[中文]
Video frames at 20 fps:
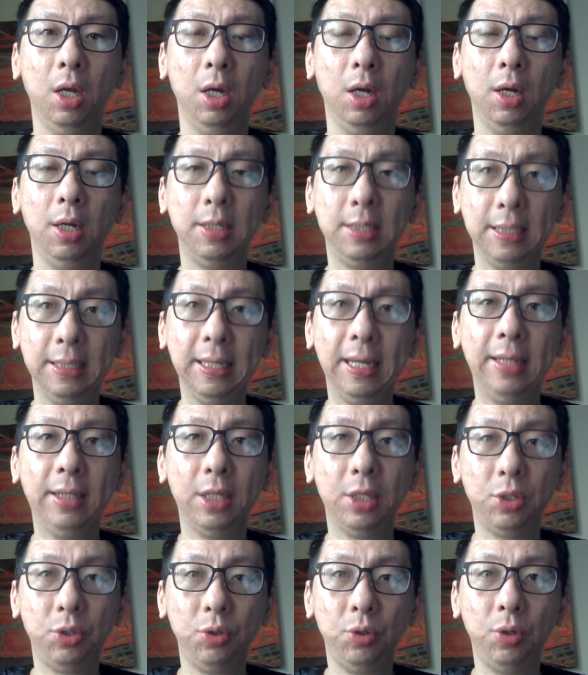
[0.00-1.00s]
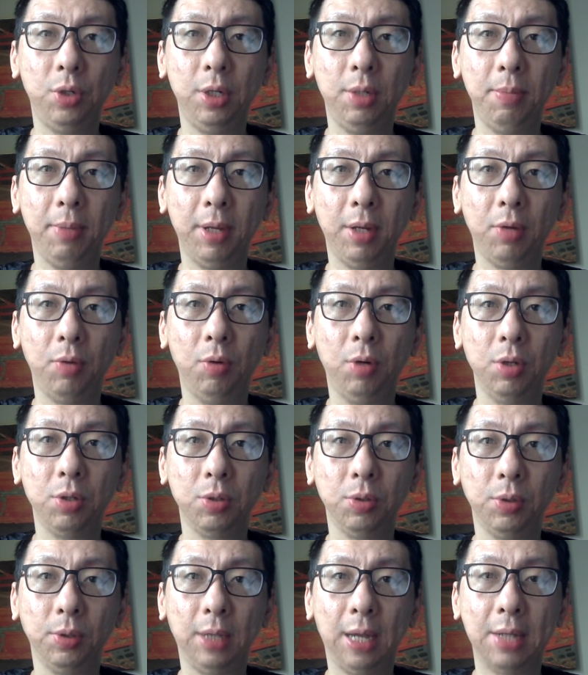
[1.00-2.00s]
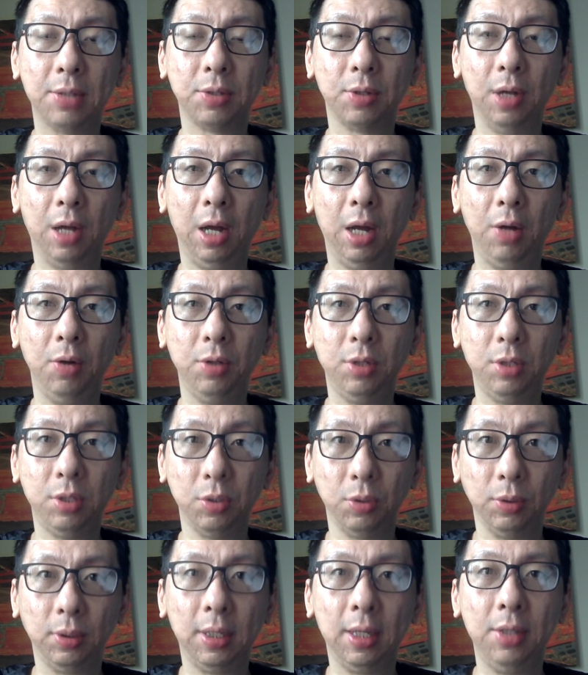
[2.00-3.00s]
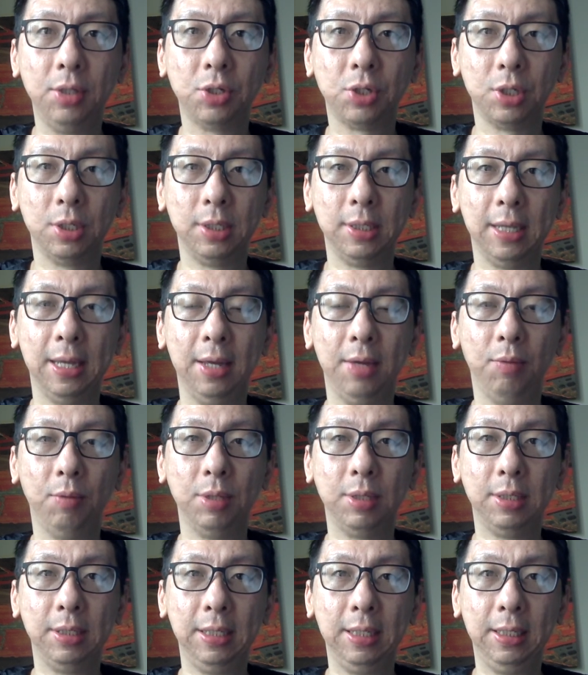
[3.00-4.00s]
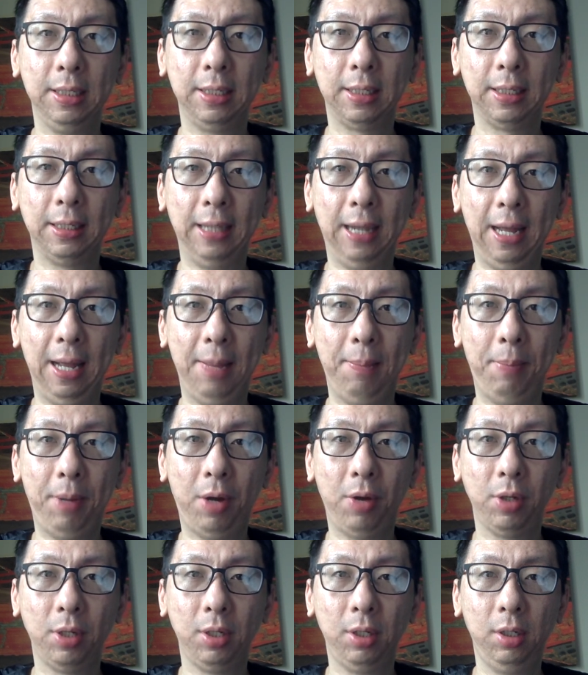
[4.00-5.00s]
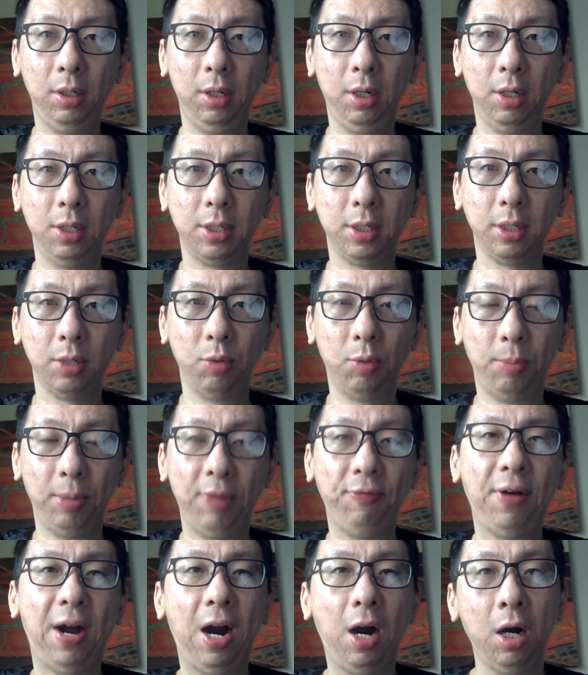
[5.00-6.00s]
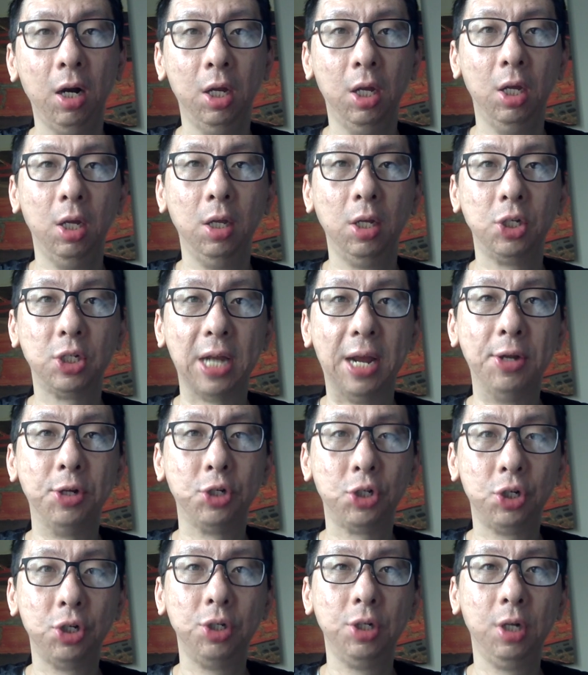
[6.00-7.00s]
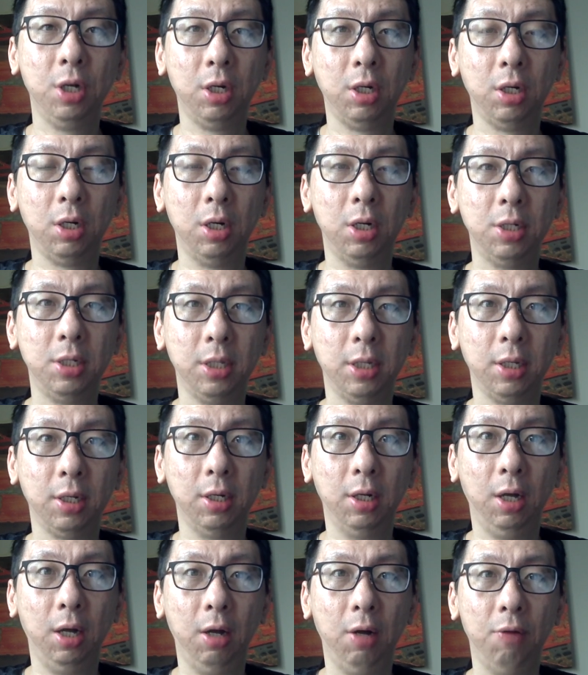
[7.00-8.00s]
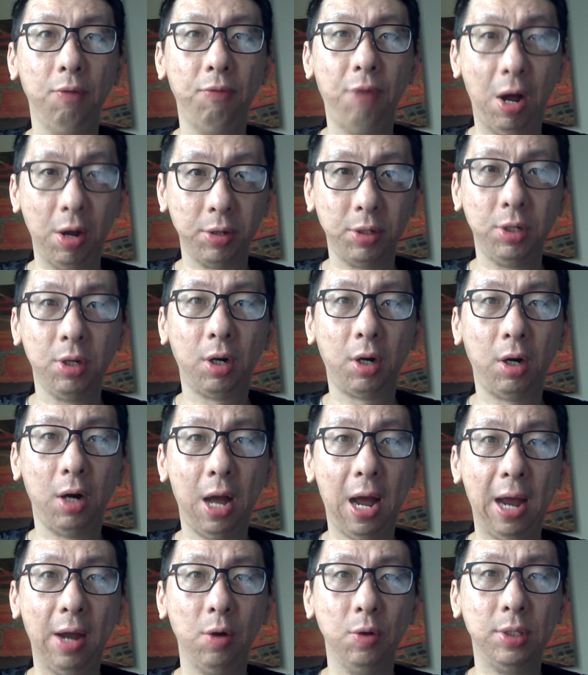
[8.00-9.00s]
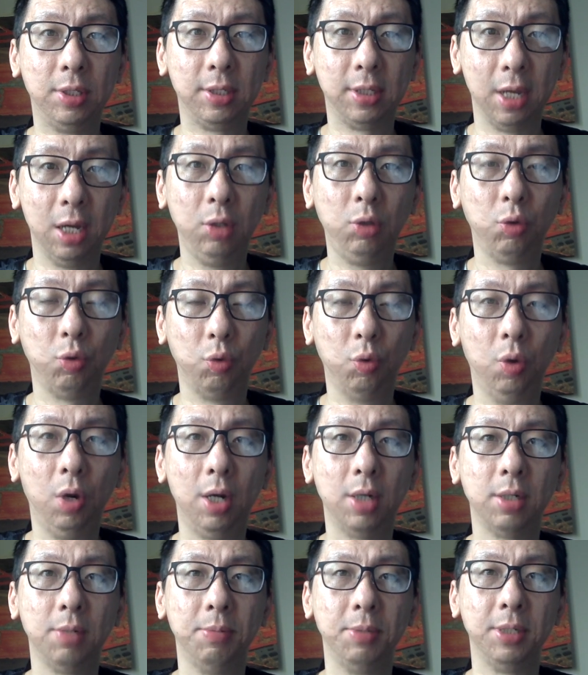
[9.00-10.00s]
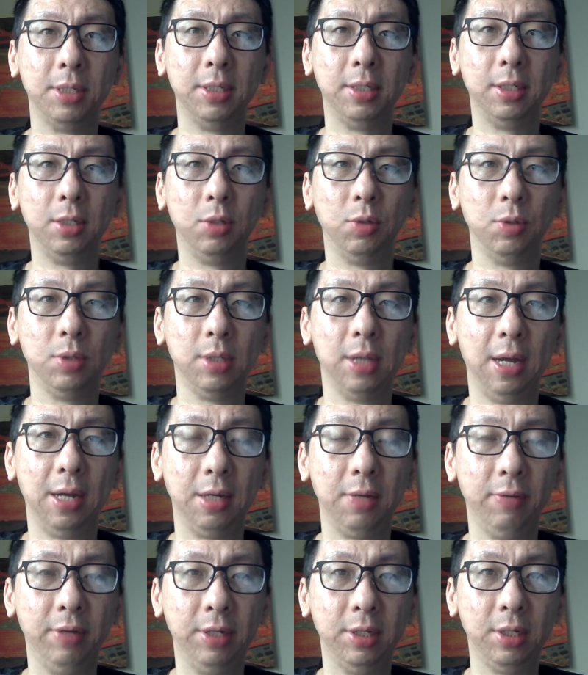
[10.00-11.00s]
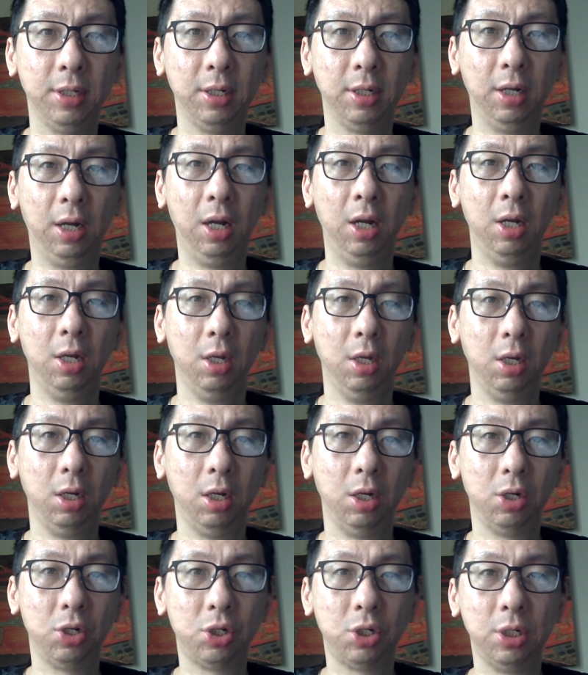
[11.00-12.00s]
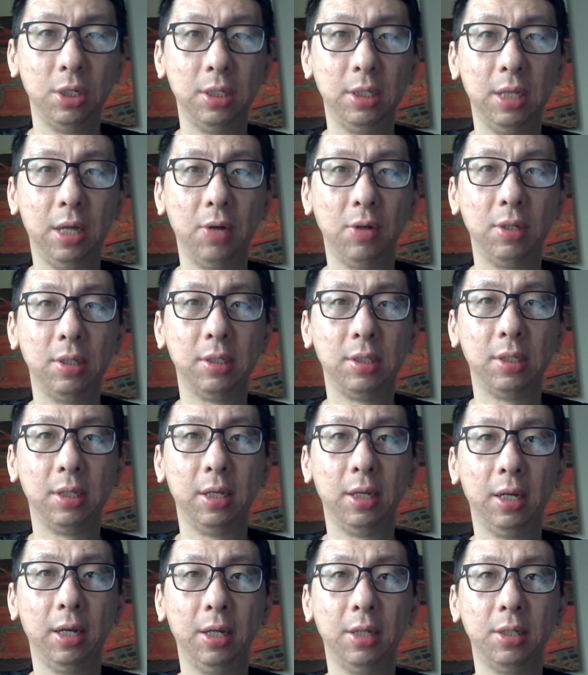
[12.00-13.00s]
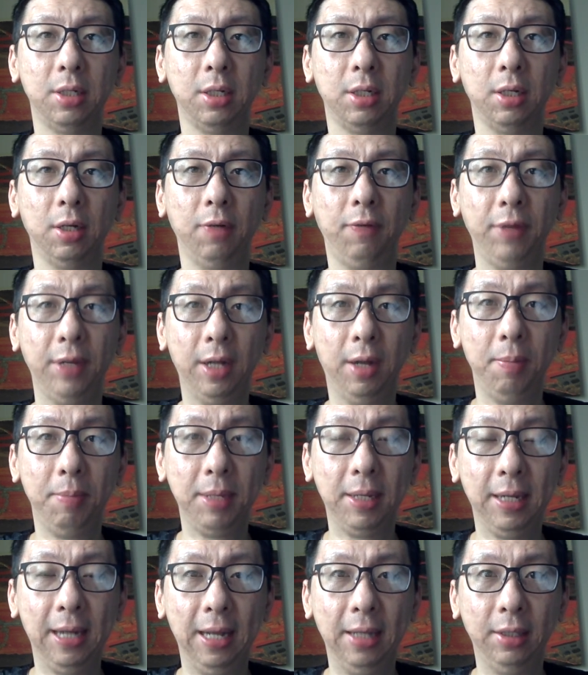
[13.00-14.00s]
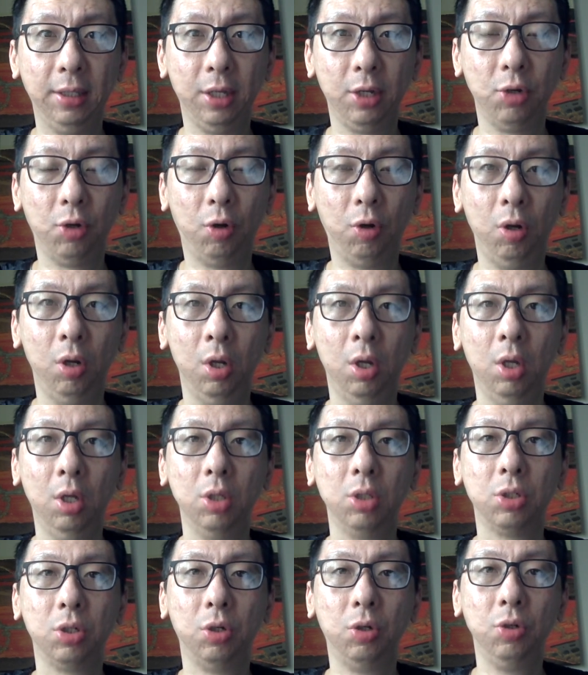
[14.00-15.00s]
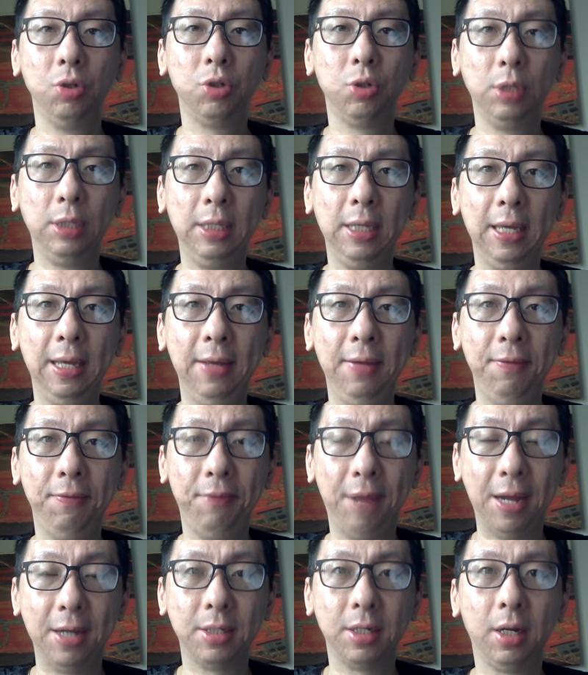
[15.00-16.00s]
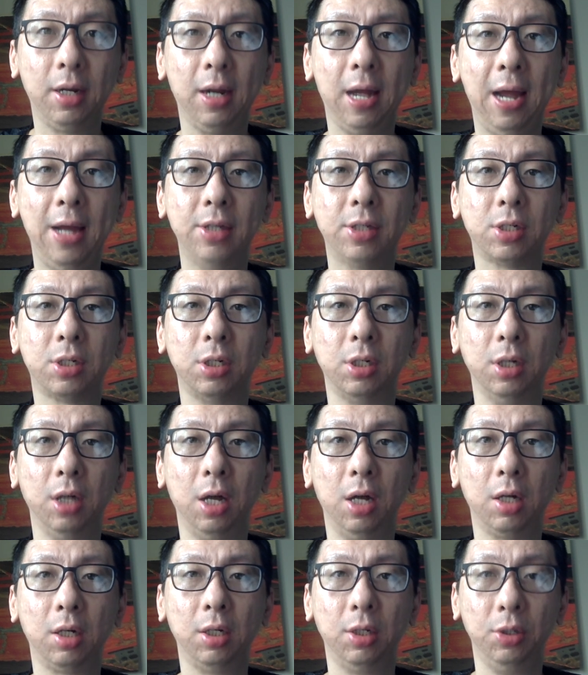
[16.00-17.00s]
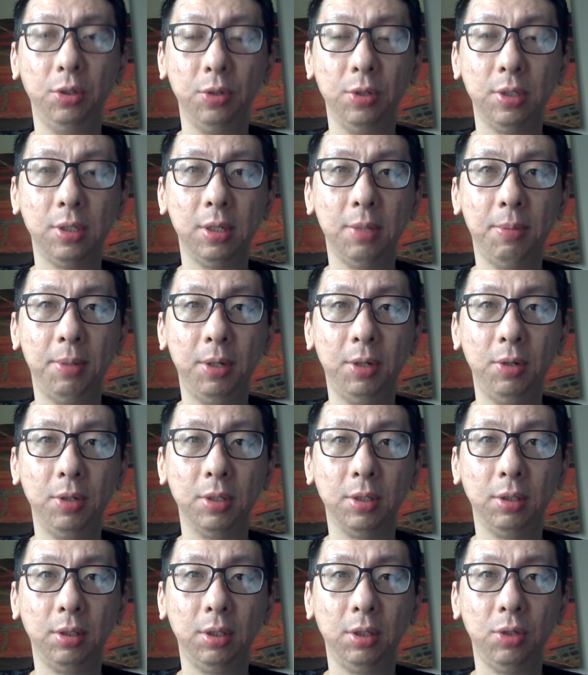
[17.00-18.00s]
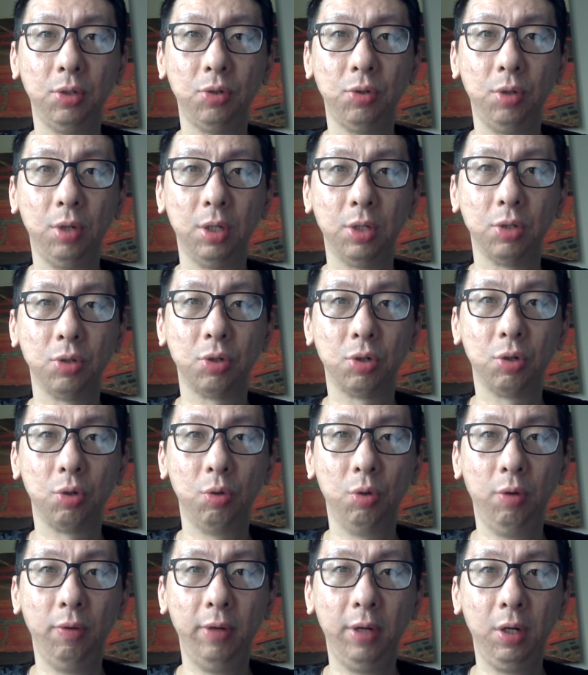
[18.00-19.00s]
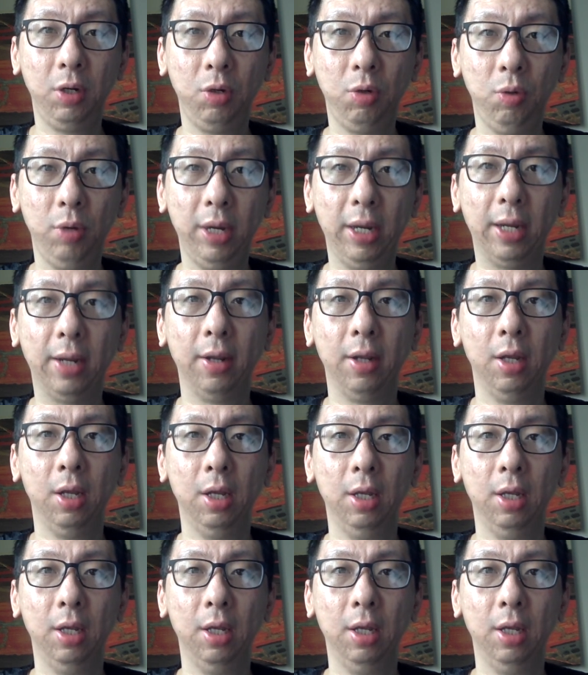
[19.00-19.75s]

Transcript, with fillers: 呃，现在呢，距离美国总统大选还有九天的时间。我今天呢，给大家报一个，这个我没法展示任何这个网页啊，还有截图啊，什么这些东西啊，因为这个呃，涉及到一些这个非常敏感的内容。从昨天晚上开始呢，可能有一些朋友已经听说了，就是郭文贵。